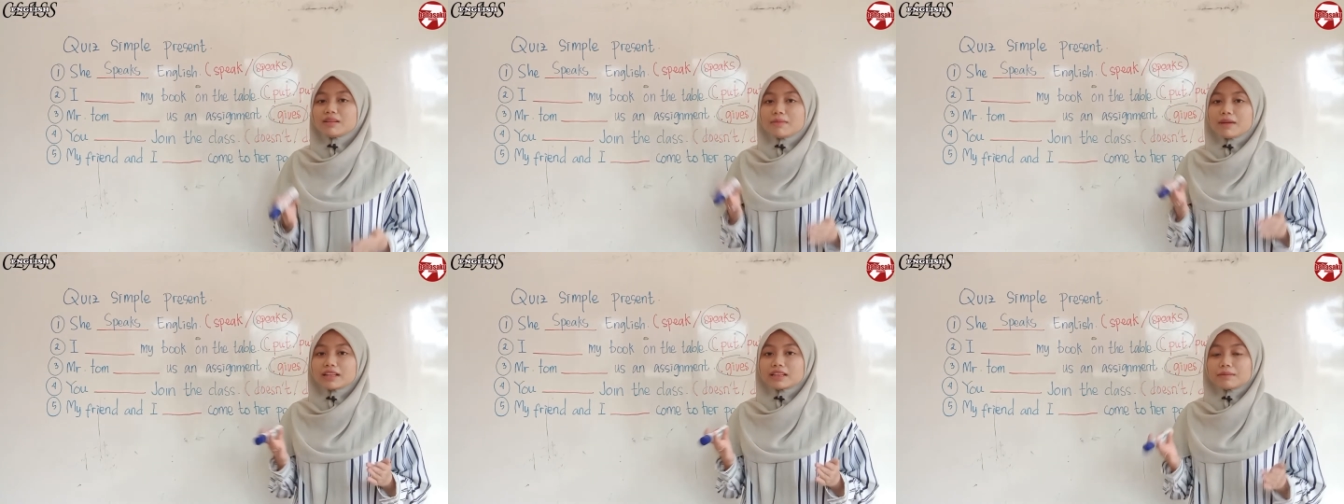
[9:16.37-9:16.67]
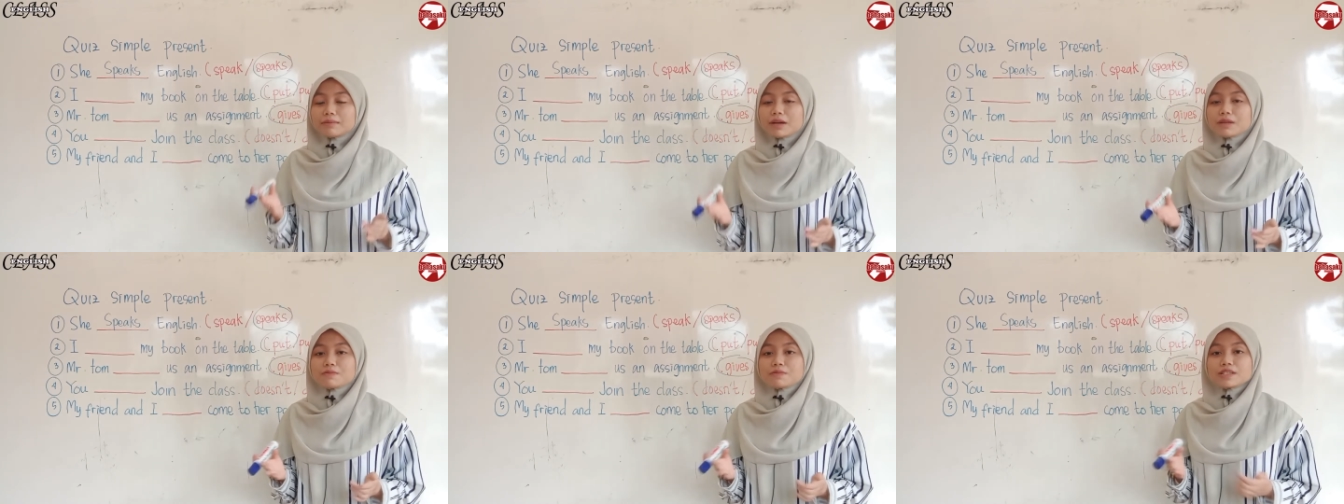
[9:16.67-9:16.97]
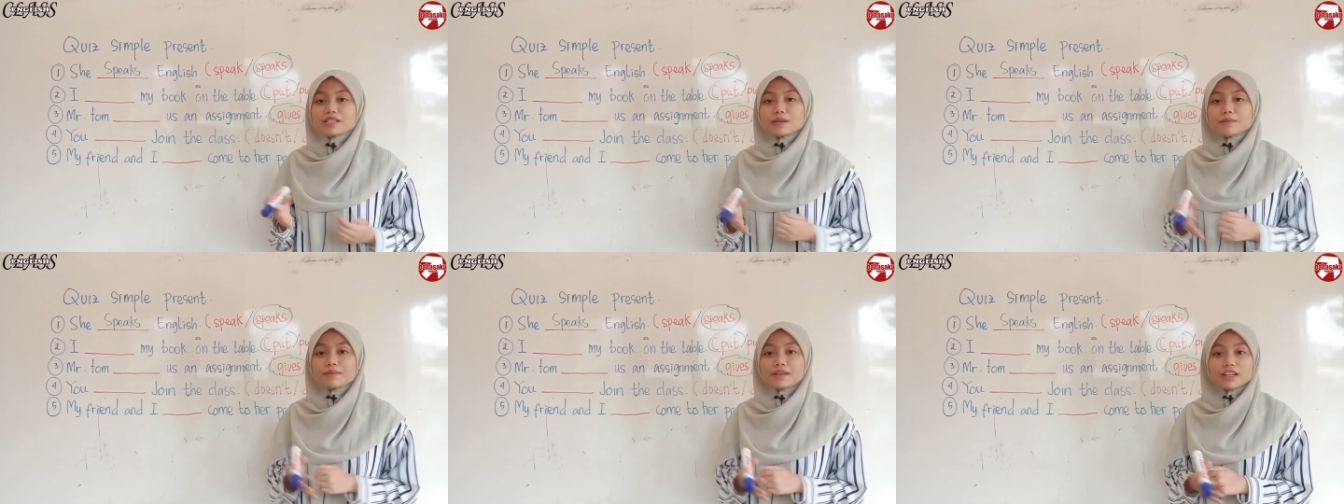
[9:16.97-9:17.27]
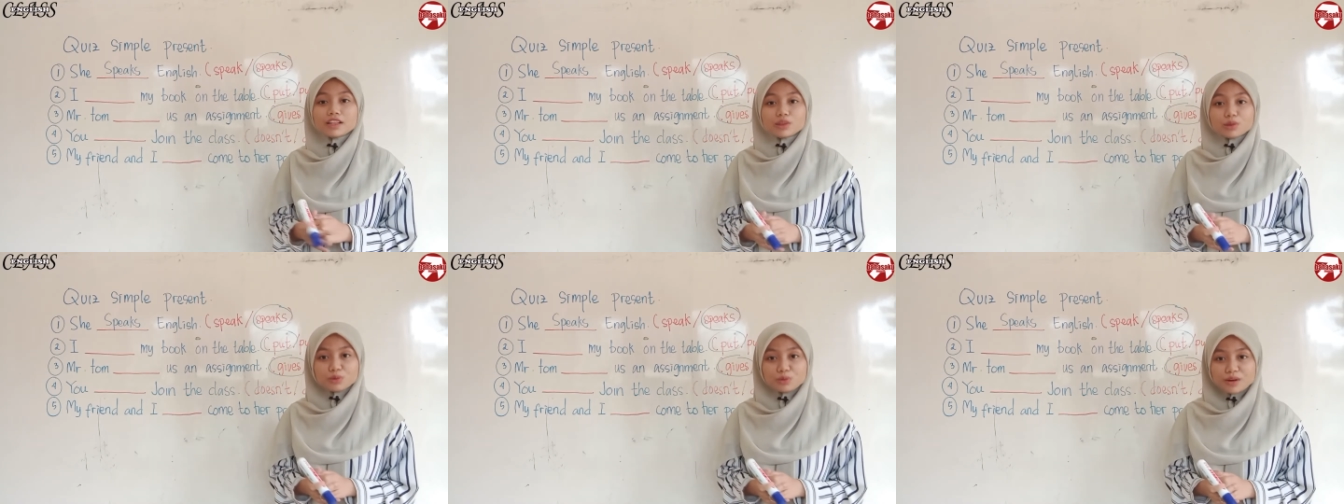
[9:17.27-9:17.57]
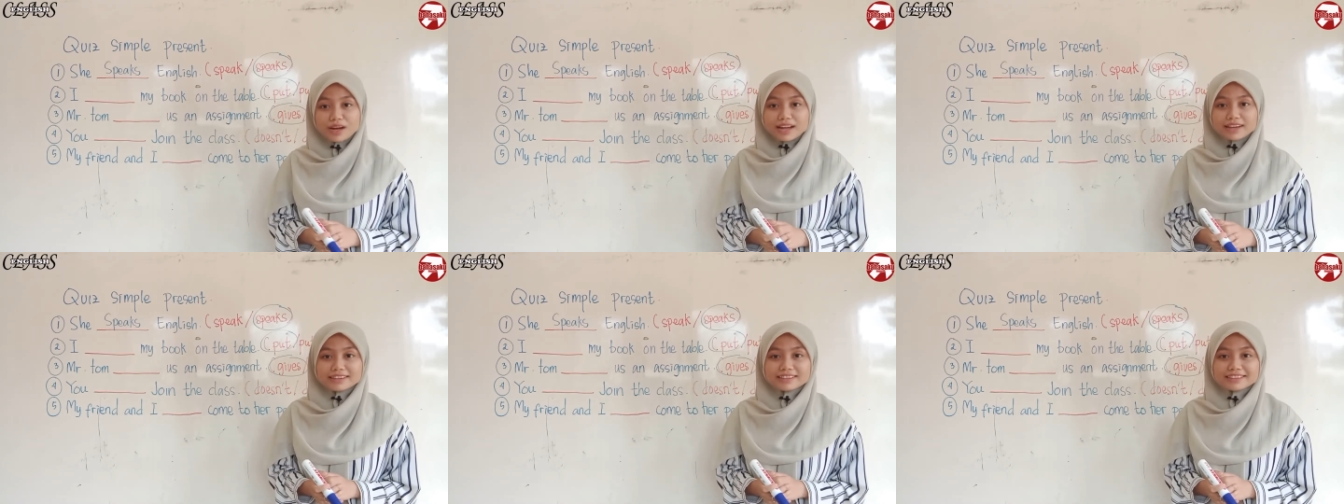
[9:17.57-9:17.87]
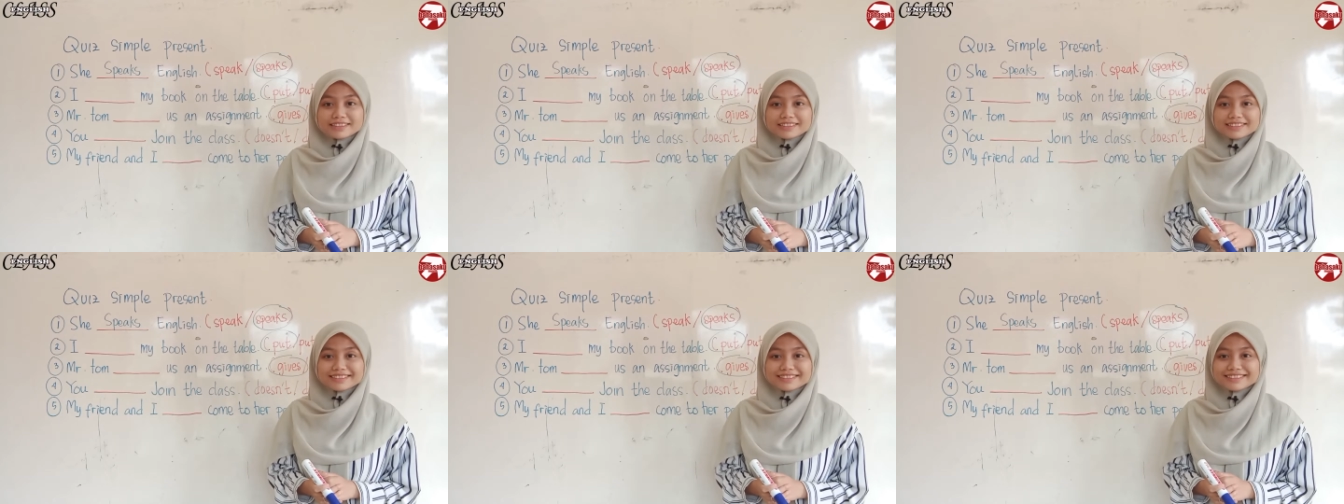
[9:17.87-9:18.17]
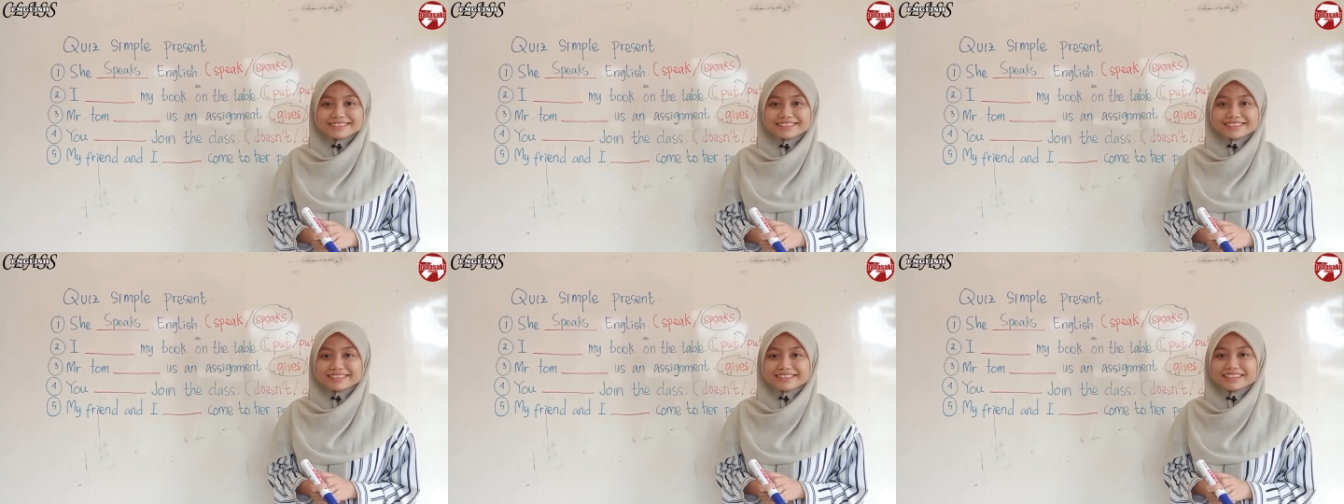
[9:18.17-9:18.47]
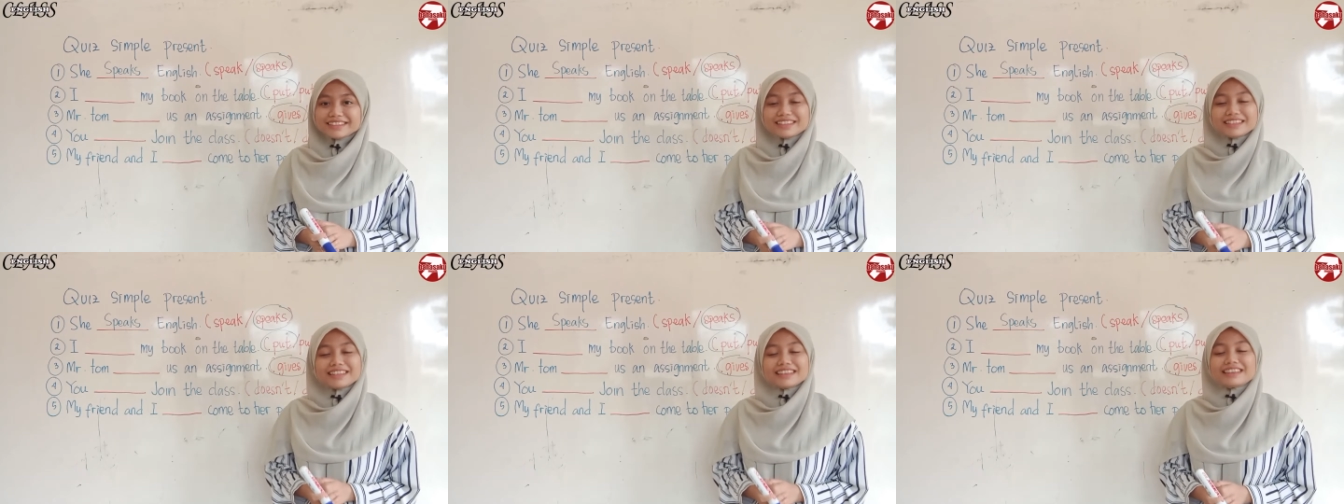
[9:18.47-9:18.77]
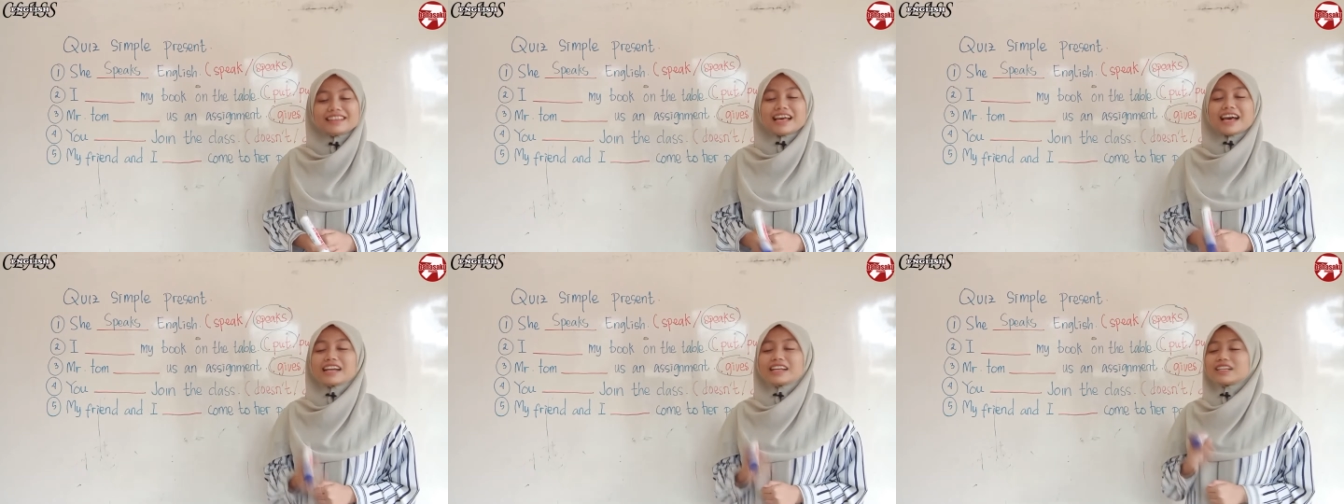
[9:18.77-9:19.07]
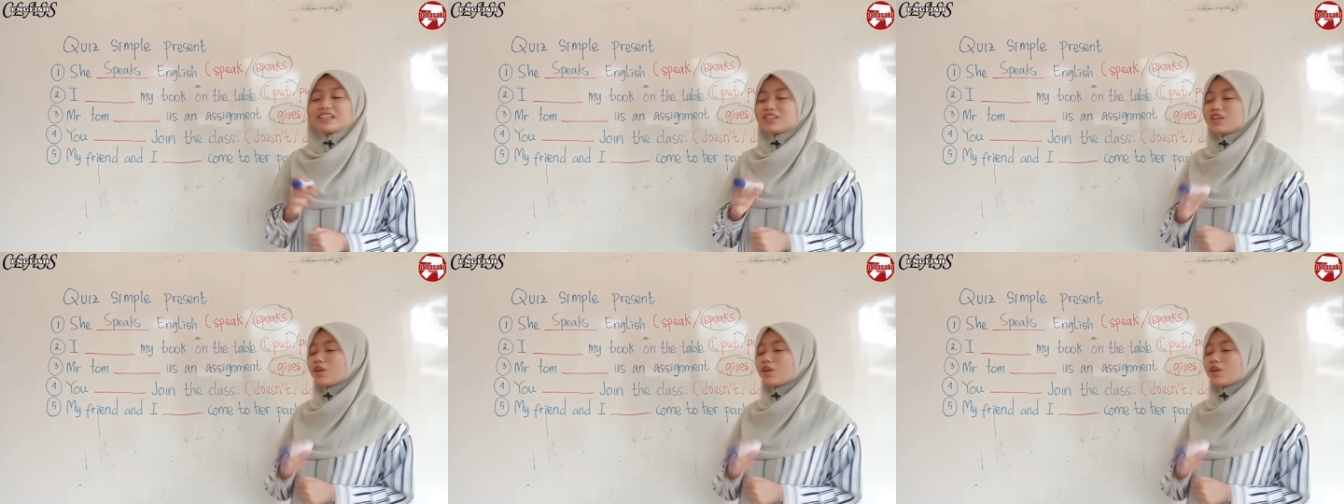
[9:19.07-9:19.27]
teman-teman bisa menentukan? Dari